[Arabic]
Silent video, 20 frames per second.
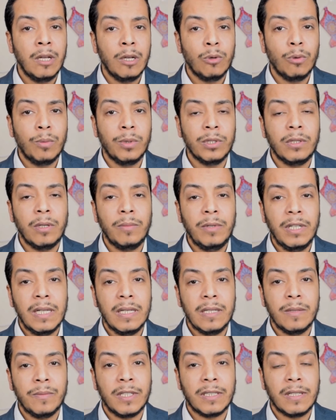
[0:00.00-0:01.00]
وبالطبع
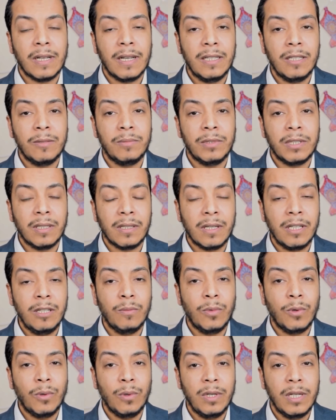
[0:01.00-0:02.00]
لازم نتجنب التدخين
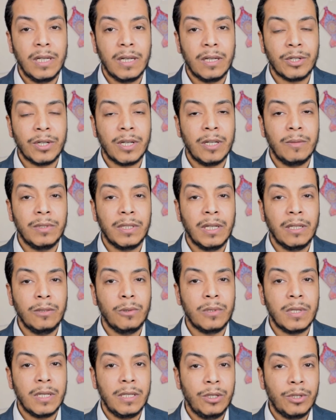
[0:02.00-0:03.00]
بكل الأشكال بتاعته
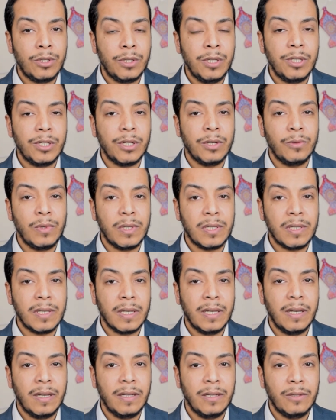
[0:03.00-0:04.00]
زي الشيشة
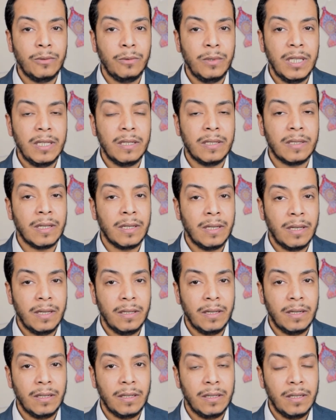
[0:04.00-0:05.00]
والسجاير
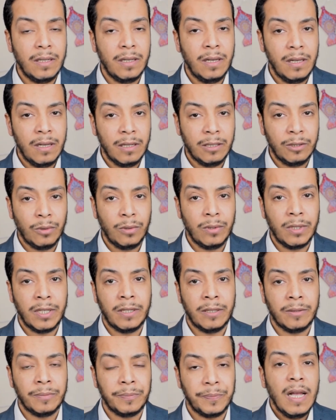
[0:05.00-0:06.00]
والسجاير
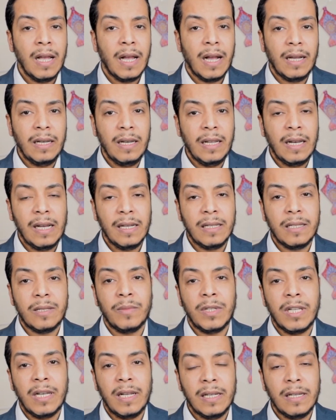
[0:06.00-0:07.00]
الإلكترونية على العكس
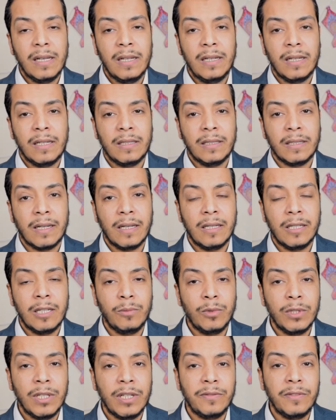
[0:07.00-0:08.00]
من الاكل اللي
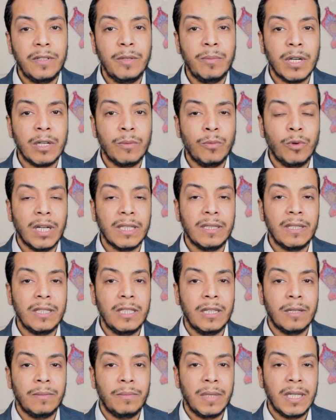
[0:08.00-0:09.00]
هنتجنبه ده في مجموعه
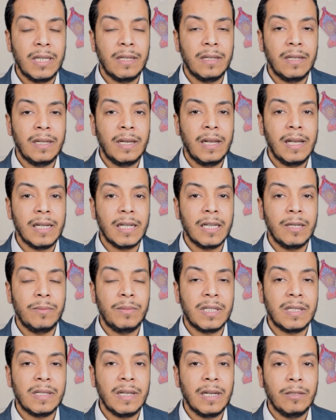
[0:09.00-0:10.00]
تانية من الاكل
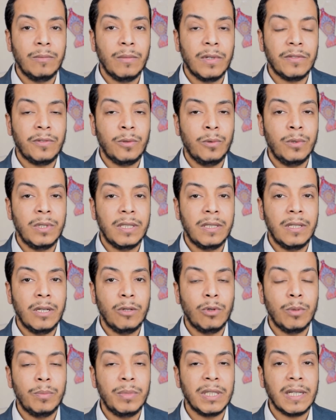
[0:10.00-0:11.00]
بتساعد مفعول
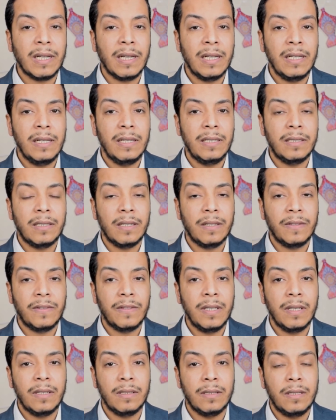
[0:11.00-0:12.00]
الدواء بتخلي
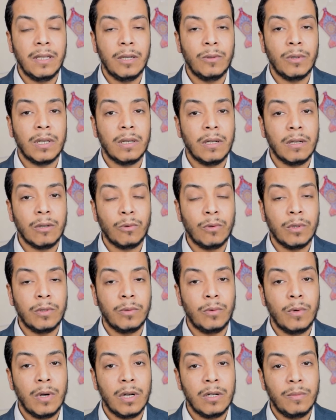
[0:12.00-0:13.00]
تاثير الدواء اقوى
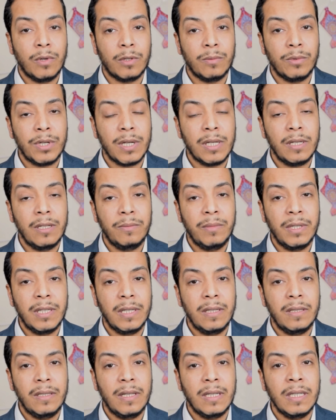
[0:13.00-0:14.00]
واكبر بشكل كبير
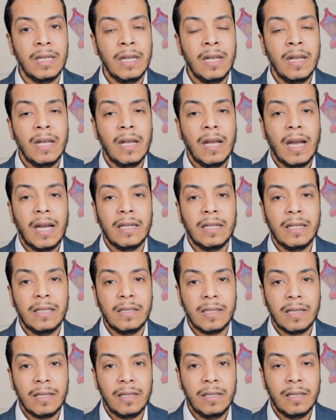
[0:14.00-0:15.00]
جدا حاجات
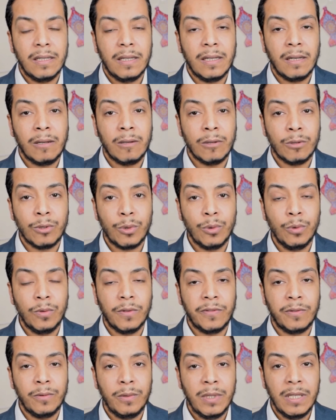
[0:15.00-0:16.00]
زي
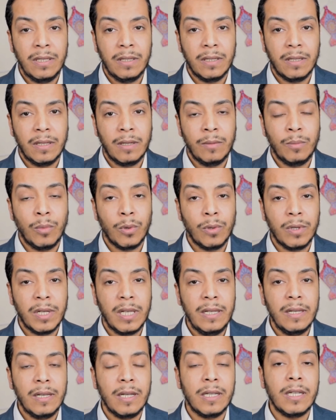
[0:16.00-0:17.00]
الخرشوف
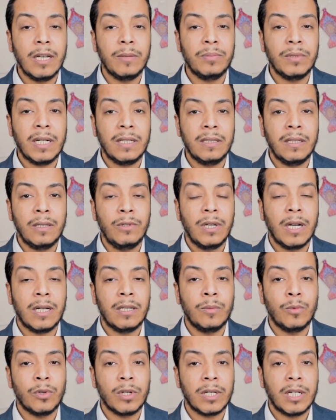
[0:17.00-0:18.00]
والبروكلي لانها بتحتوي على
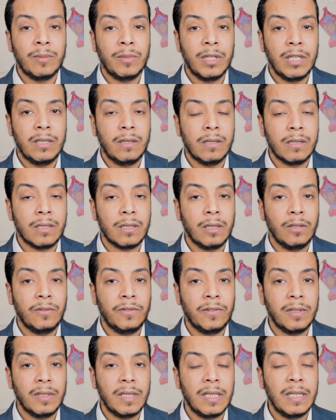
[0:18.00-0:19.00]
مركبات
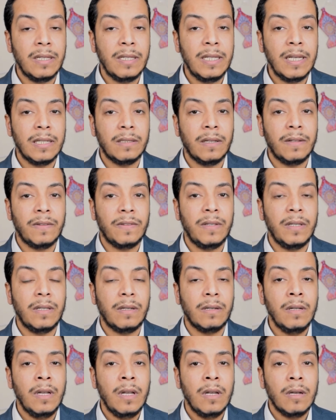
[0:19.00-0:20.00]
السلفر اللي ليها تاثير
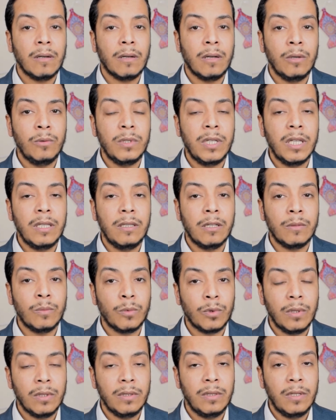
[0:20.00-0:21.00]
قوي جدا
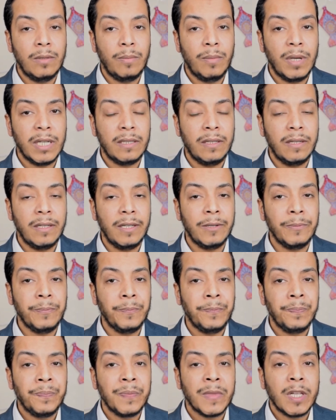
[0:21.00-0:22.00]
مضاد للبكتيريا
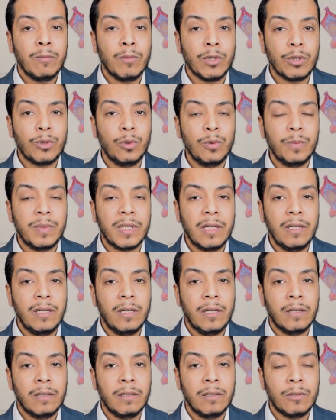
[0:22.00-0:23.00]
مشروب زي
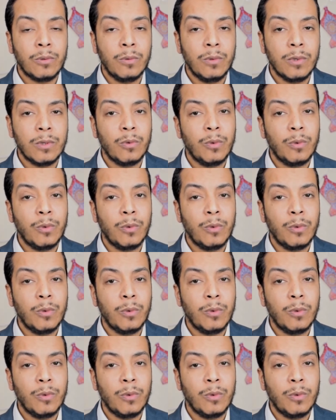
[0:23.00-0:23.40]
العرقسوس